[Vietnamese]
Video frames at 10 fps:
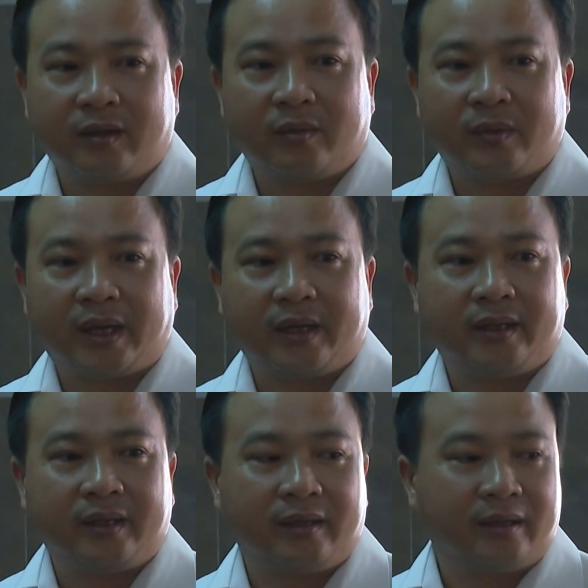vị sư
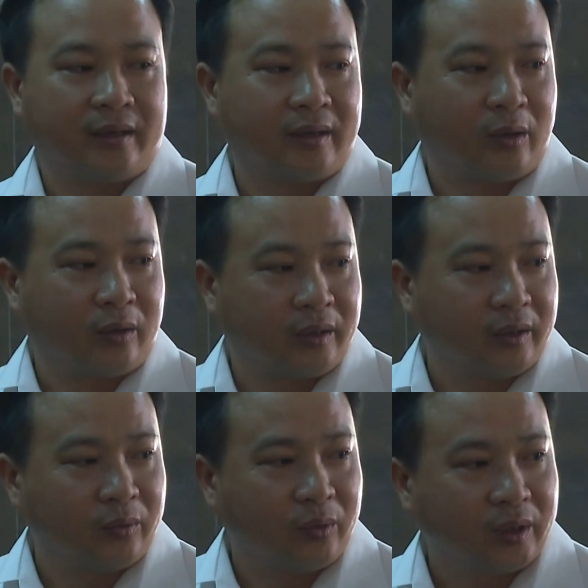và bà con Phật tử
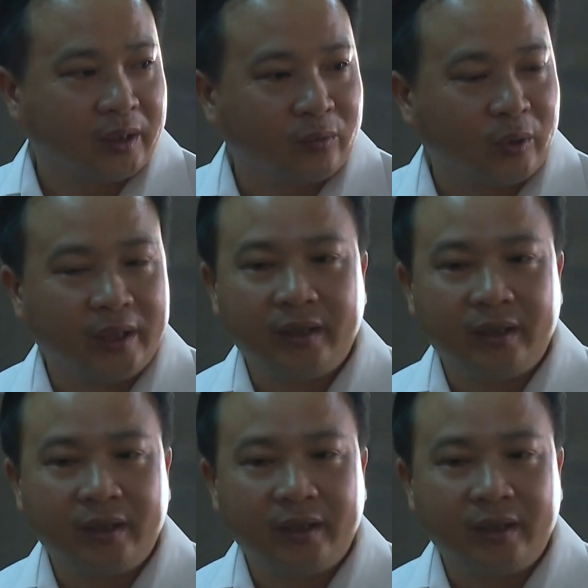vui đón Tết